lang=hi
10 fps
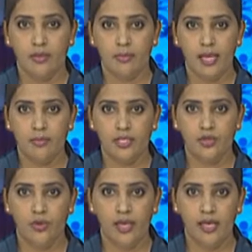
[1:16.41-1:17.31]
पार्लियामेंट
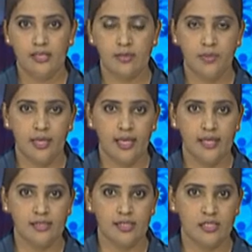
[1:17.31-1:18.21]
को एक सप्ताह के
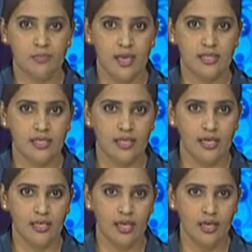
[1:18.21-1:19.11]
लिए सस्पेंड
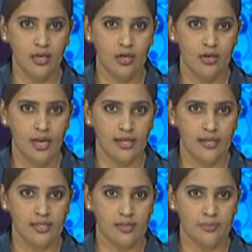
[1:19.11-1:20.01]
किया गया है और
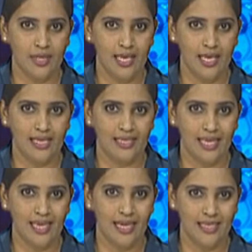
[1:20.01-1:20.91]
अगले सप्ताह एक
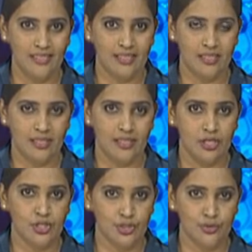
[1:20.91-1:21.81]
नया कैलेंडर
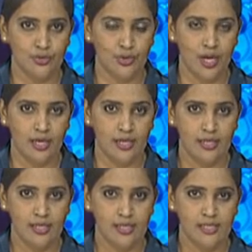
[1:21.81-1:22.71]
ईयर शुरू होगा
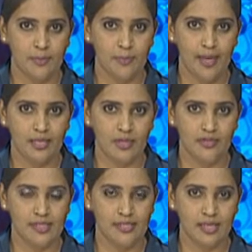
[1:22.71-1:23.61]
सभी
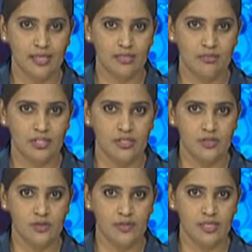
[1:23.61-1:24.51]
पार्लियामेंट्री स्टैंडिंग
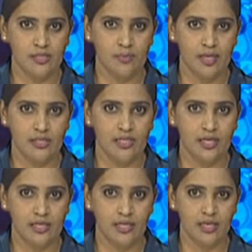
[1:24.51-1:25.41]
कमेटीज को सस्पेंड
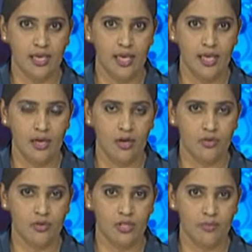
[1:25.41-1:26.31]
कर दिया गया है
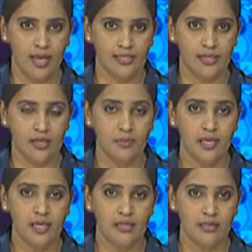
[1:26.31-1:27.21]
और उनकी बैठक अब
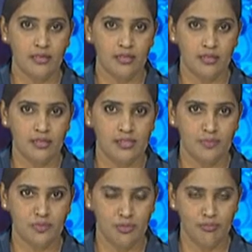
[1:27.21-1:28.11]
थर्टीन
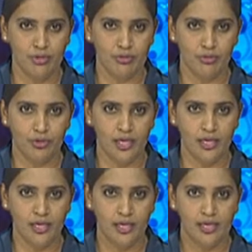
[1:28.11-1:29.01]
सितंबर को होगी
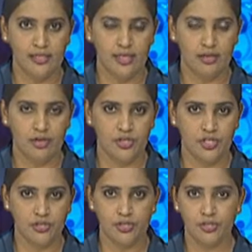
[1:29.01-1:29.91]
सेक्रेटरी
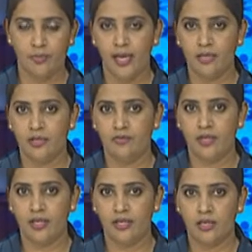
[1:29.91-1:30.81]
जनरल टू पार्लियामेंट
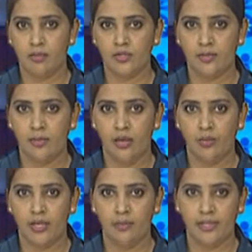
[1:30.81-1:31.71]
विनियाना नामोसी
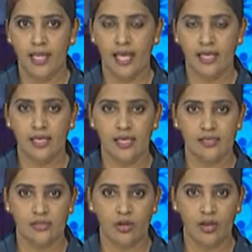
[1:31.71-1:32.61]
मालवा ने बताया कि
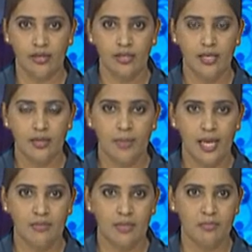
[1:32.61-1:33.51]
इस दौरान
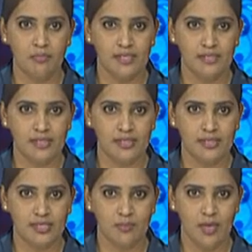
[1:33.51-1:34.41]
पार्लियामेंट बिजनेस
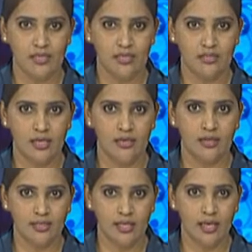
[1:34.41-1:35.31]
सस्पेंडेड
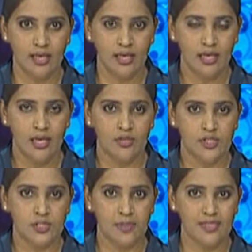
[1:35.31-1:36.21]
रहता है
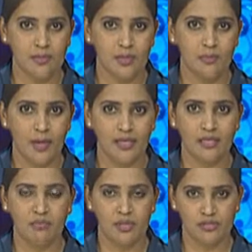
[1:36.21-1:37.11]
जिसमें सभी
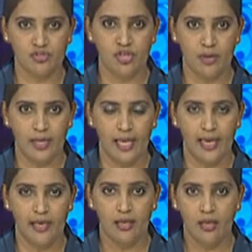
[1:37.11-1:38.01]
पेंडिंग बिल्स शामिल
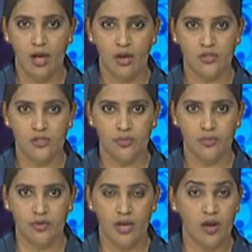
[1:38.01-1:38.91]
हैं हाउस ऑफ
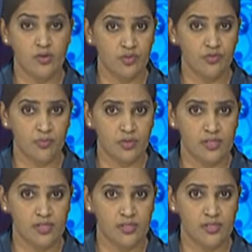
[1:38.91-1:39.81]
हाउस ऑफ
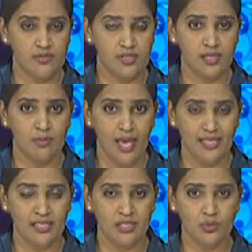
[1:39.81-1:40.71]
रिप्रेजेंटेटिव्स की
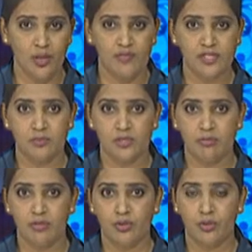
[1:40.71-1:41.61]
बैठक 12
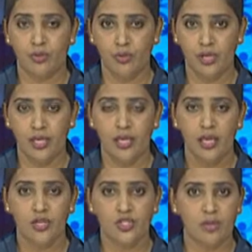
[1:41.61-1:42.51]
सितंबर को होगी
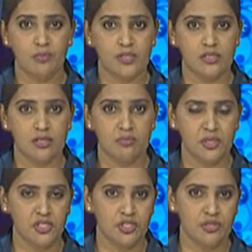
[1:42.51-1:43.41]
जहां प्रेसिडेंट
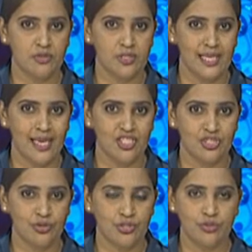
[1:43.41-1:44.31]
मेजर जनरल रिटायर्ड
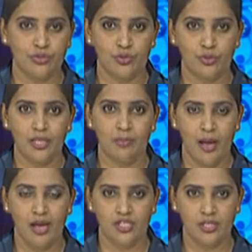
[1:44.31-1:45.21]
चोची रोते
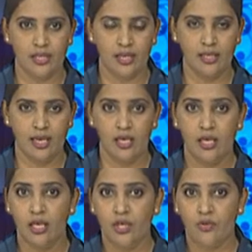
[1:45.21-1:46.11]
भाषण करेंगे
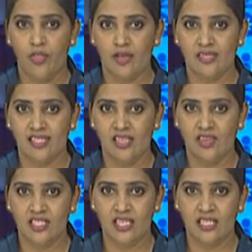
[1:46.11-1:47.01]

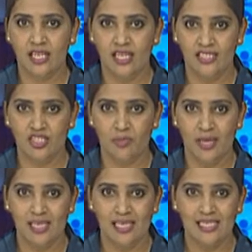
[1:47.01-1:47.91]
2017 कैलेंडर
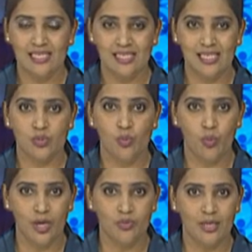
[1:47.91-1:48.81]
में सिक्स
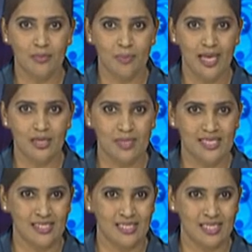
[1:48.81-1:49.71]
वन वीक पार्लियामेंट
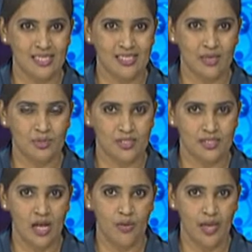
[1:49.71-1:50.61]
सिटिंग्स के
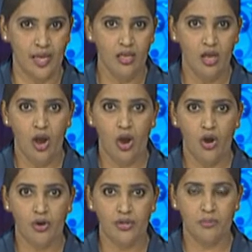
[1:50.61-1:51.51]
प्रस्ताव हैं
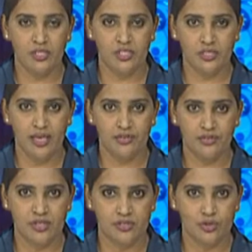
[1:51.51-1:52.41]
और बजट
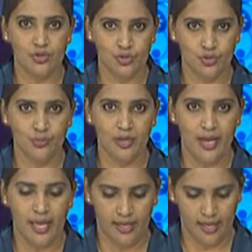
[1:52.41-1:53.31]
एड्रेस जून में
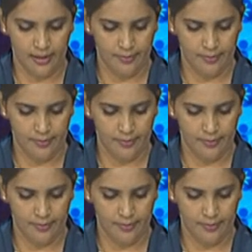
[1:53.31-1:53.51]
रहेगा